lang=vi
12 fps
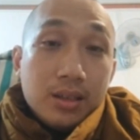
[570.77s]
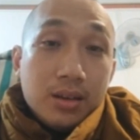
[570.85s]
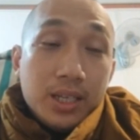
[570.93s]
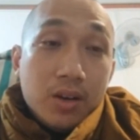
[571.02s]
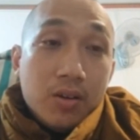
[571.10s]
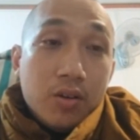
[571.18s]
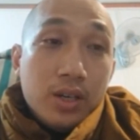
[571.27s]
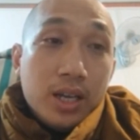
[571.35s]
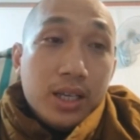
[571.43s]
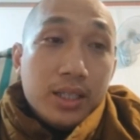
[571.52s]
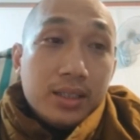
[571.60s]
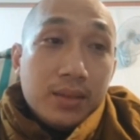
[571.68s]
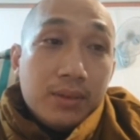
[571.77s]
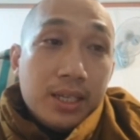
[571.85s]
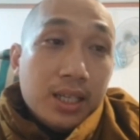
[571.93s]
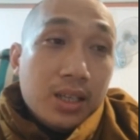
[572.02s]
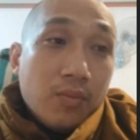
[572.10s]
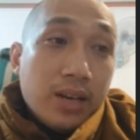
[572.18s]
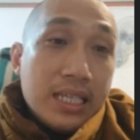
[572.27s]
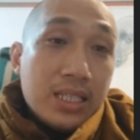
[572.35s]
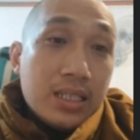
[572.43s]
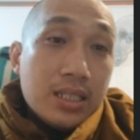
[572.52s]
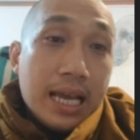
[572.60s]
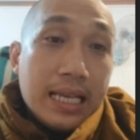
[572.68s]
cho vị đạo hữu này tại vì trong đây
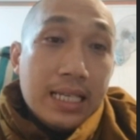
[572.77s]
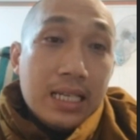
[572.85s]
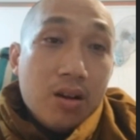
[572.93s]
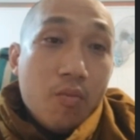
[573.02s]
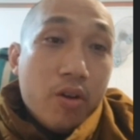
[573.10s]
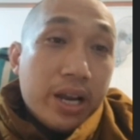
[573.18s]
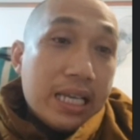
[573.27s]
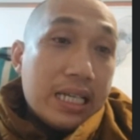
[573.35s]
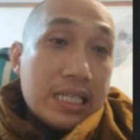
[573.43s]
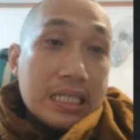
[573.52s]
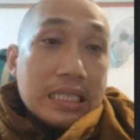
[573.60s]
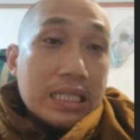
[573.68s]
sư thấy có một cái